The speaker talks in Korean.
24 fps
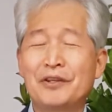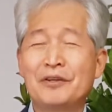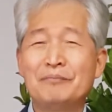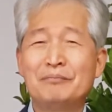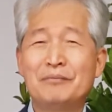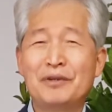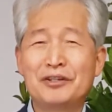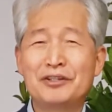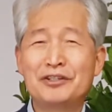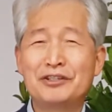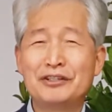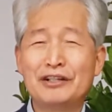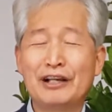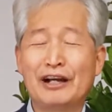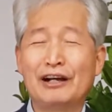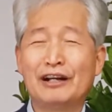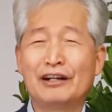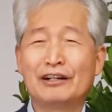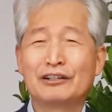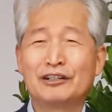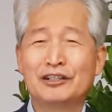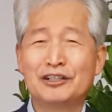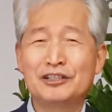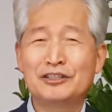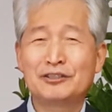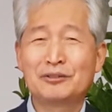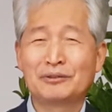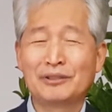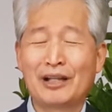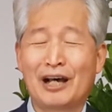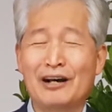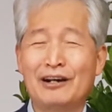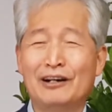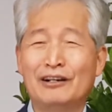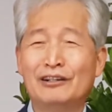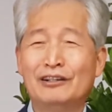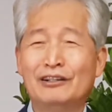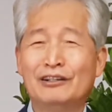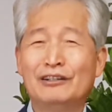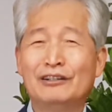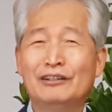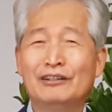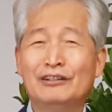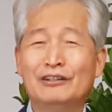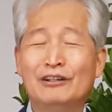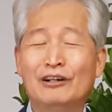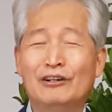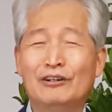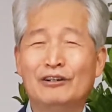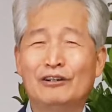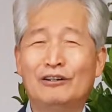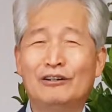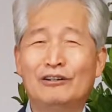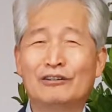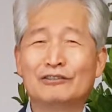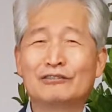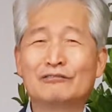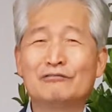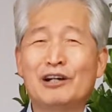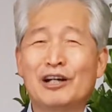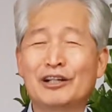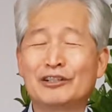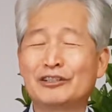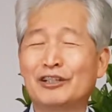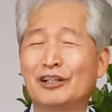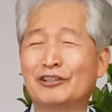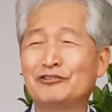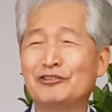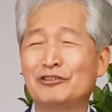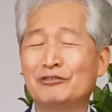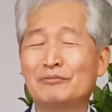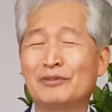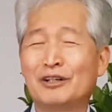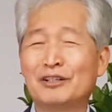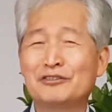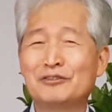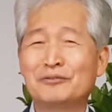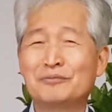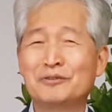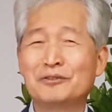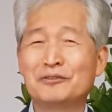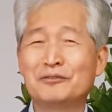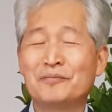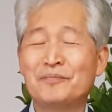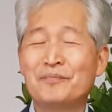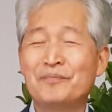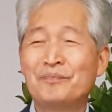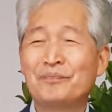메시아 그리스도다. 아 이거 확인할 수 있는 말씀이죠.